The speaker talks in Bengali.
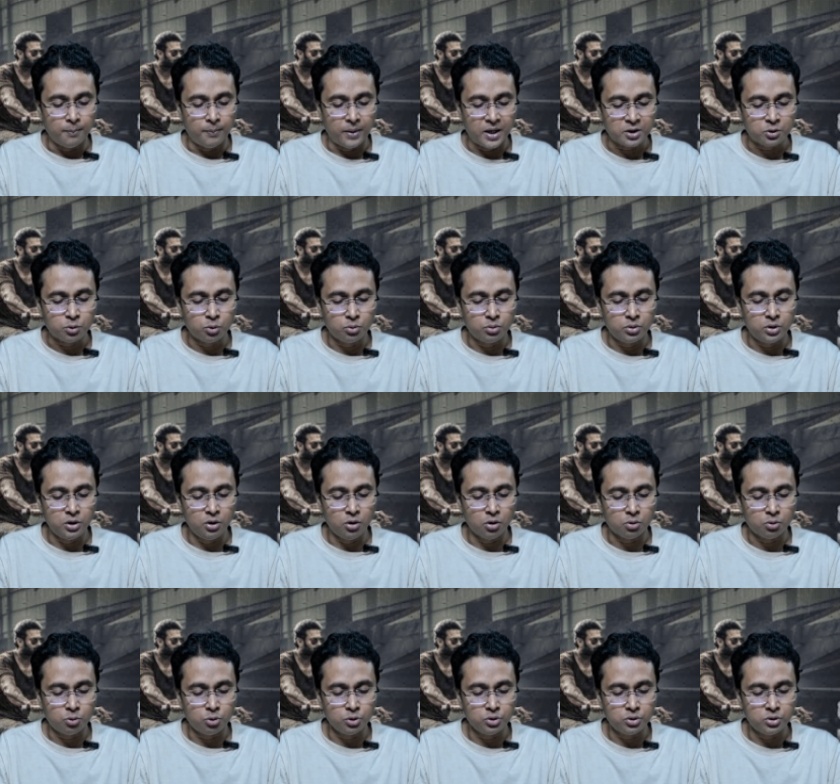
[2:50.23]
বাষট্টি
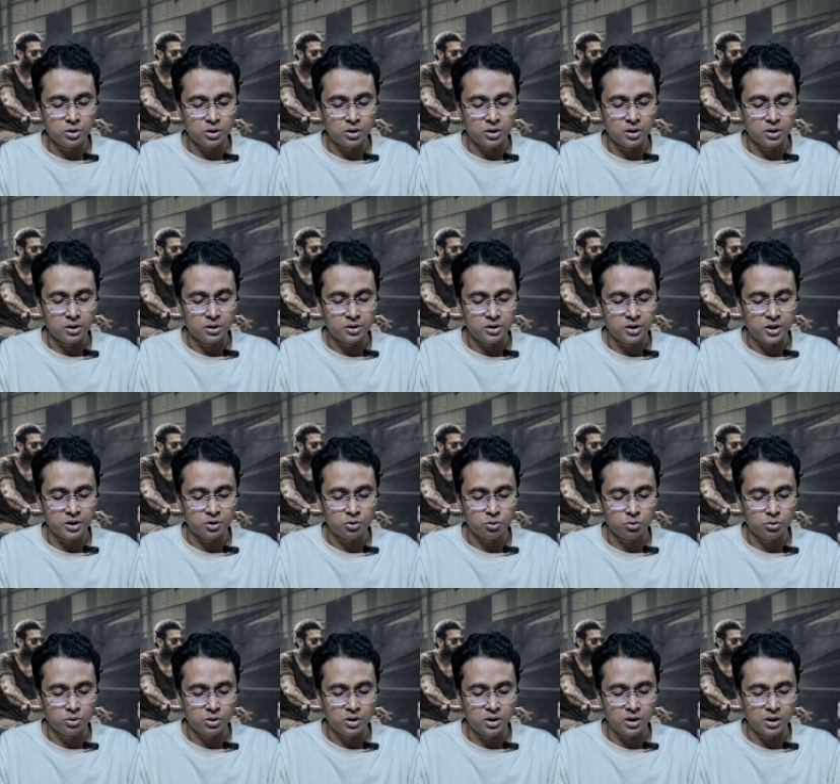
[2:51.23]
লক্ষ
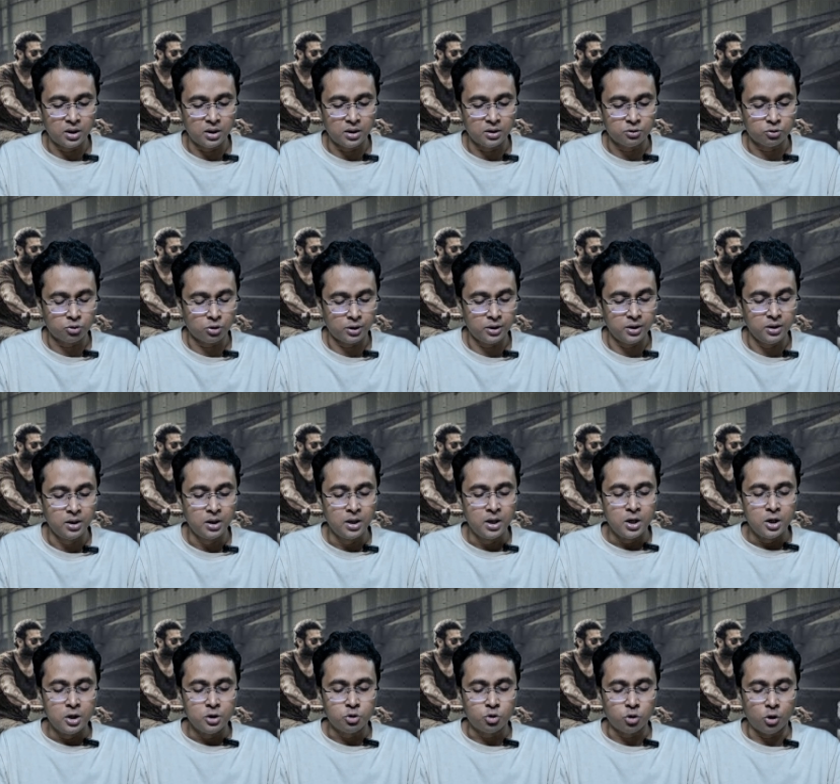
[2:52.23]
ছেষট্টি সরি
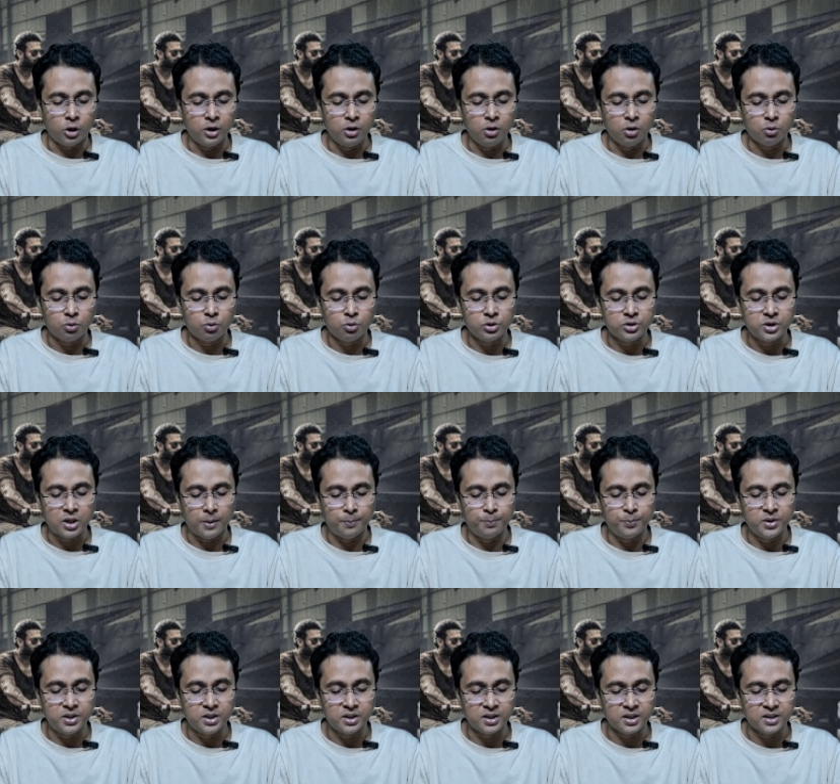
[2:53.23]
ছয় লক্ষ
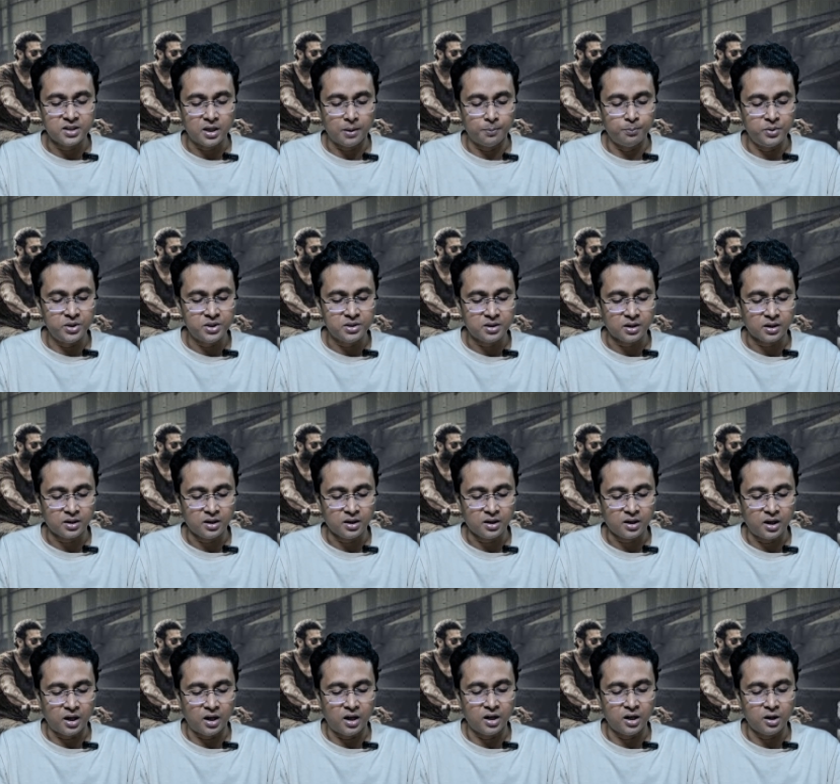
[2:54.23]
ছাব্বিশ হাজার ছাব্বিশ টাকা
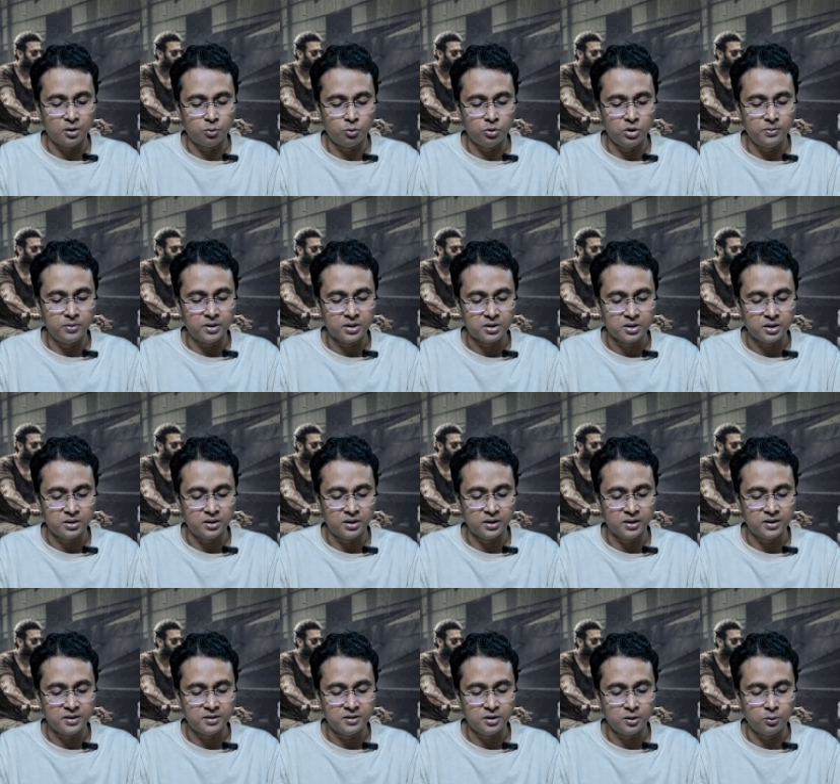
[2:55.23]
কানাডা টুরি ভার্সন
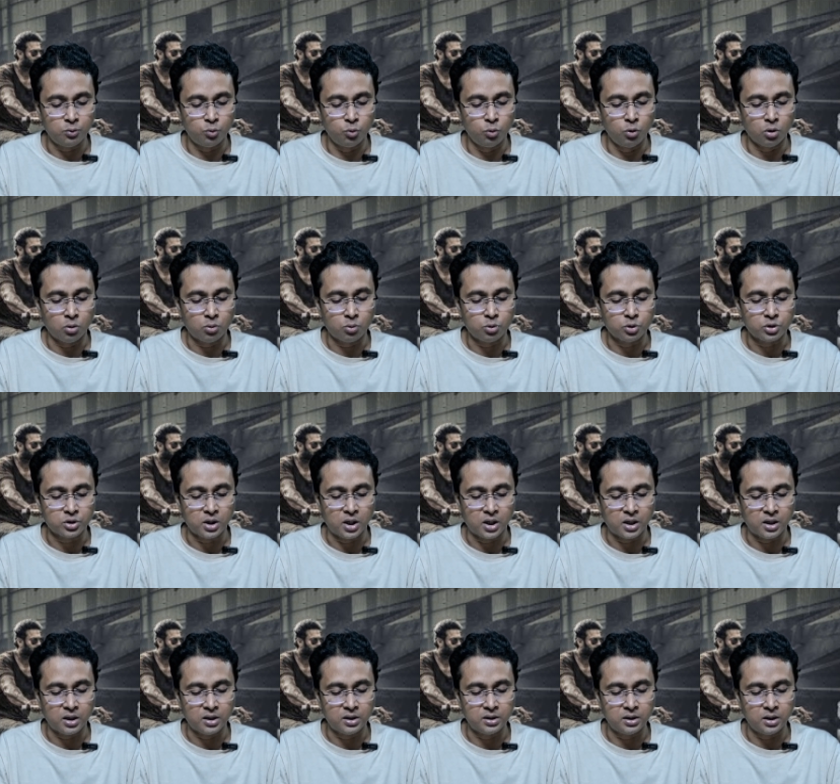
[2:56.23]
থেকে এসছে দু লক্ষ
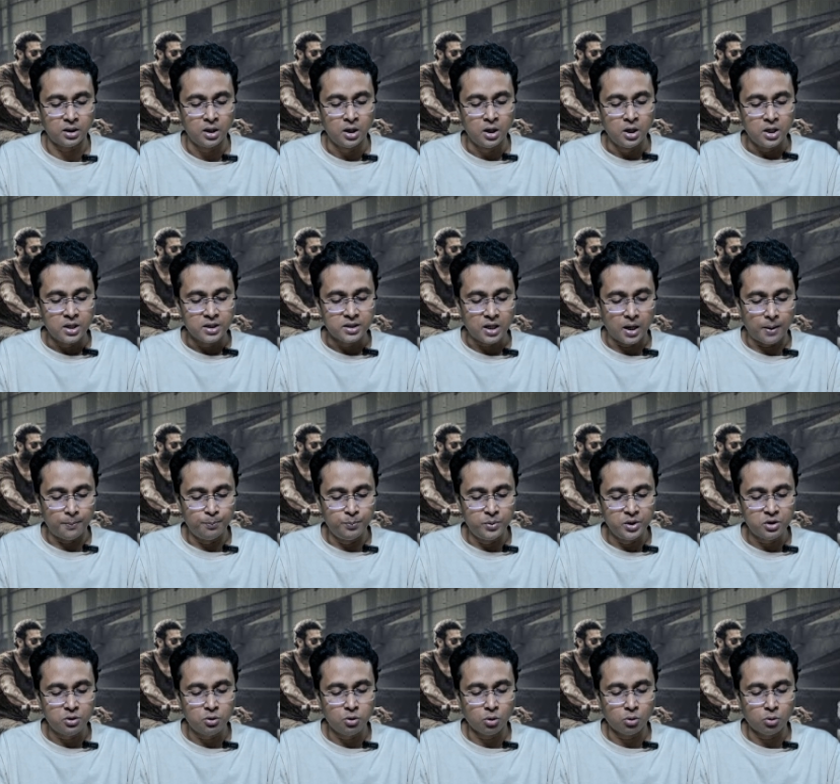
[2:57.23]
ষাট হাজার
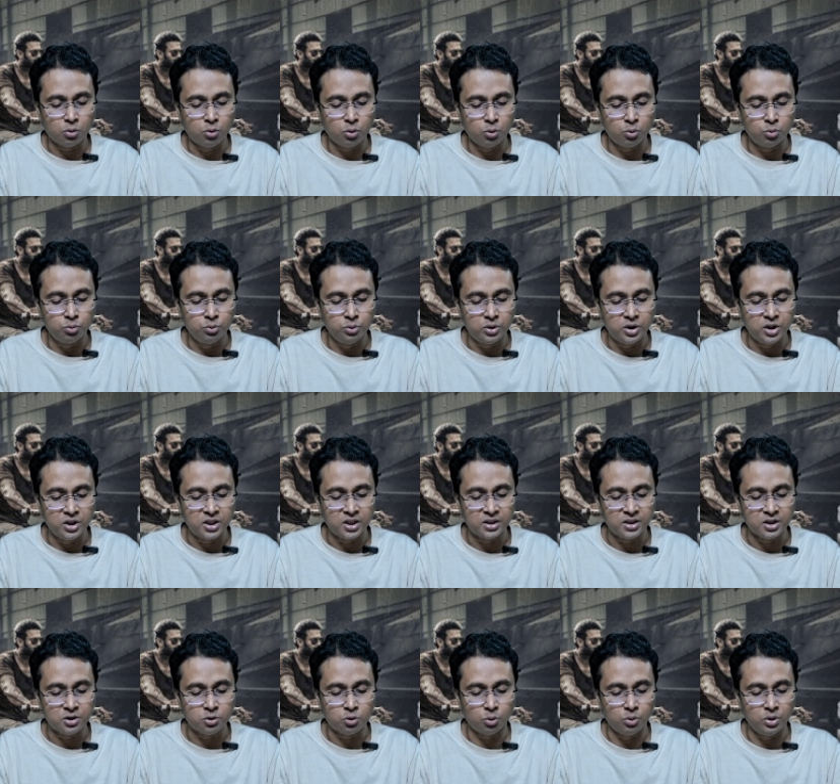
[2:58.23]
ছাব্বিশ লক্ষ উনত্রিশ
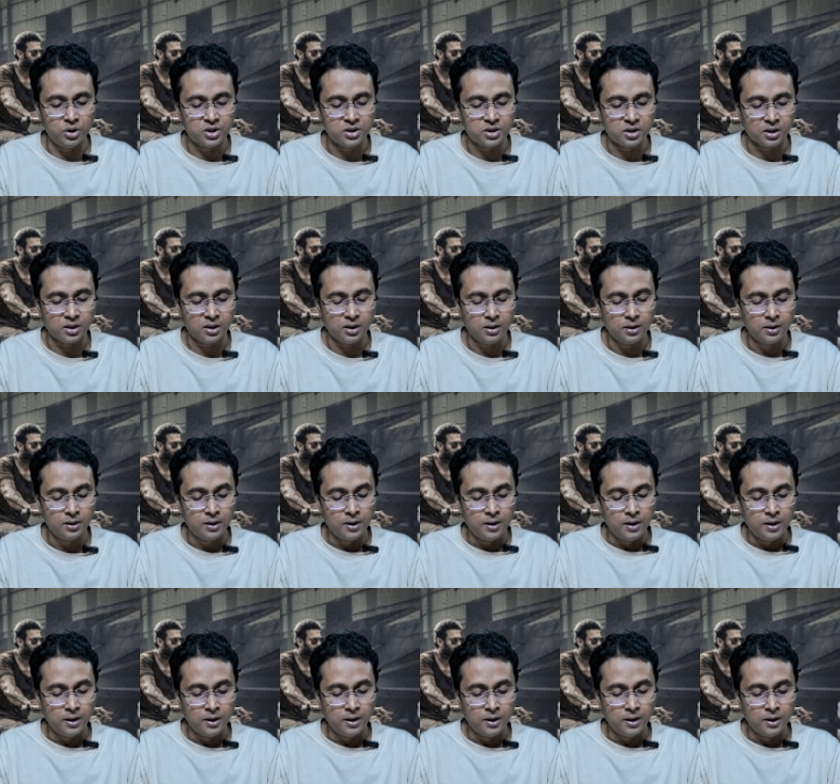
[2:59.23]
হাজার চল্লিশ টাকা